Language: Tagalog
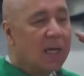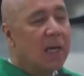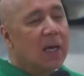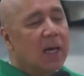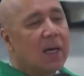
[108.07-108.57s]

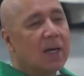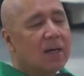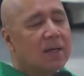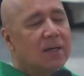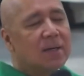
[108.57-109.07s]
Uh,
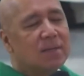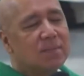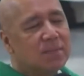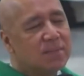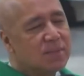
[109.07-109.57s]

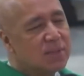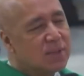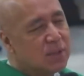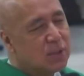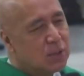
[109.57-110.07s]

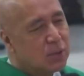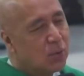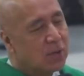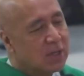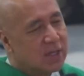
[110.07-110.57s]
nung
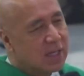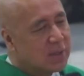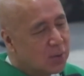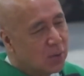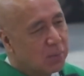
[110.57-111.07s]
retreat,
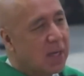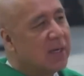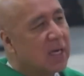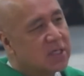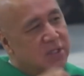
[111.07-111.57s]
no, may
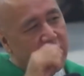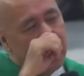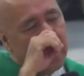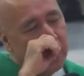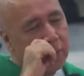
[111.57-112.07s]
nag-share,
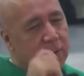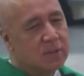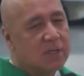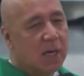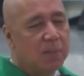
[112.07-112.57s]
ano,
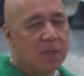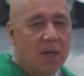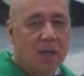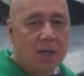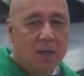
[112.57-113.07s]
sabi
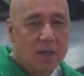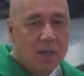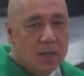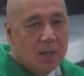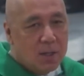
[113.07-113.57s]
niya,
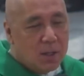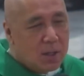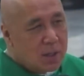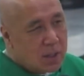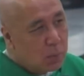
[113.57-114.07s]

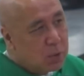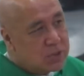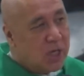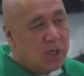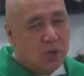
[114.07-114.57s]

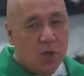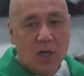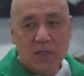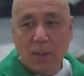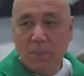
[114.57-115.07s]
Kamustahin niyo yung
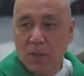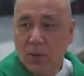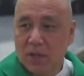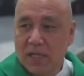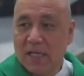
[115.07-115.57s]
katabi niyo
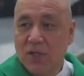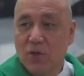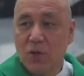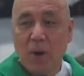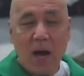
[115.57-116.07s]
at tingnan niyo
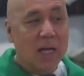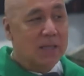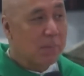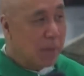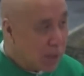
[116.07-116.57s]
yung mga
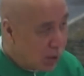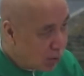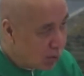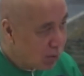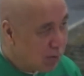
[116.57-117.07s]
katabi
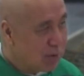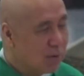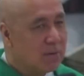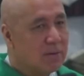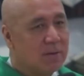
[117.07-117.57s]
niyo. No?
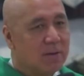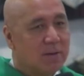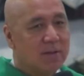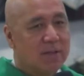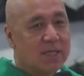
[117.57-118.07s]

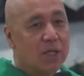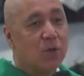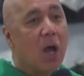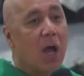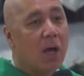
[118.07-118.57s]
Tingnan niyo
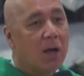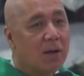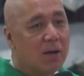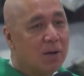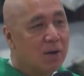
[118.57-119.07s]
nga.
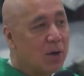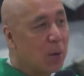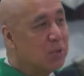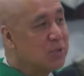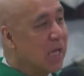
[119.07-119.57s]

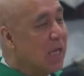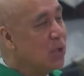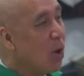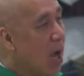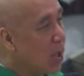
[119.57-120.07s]
Kamustahin niyo
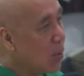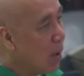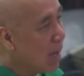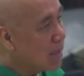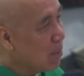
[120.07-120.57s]
nga yung mga
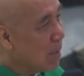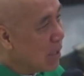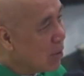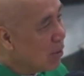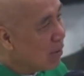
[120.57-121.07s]
katabi
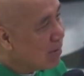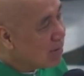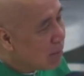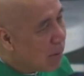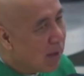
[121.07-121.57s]
niyo. Di ba?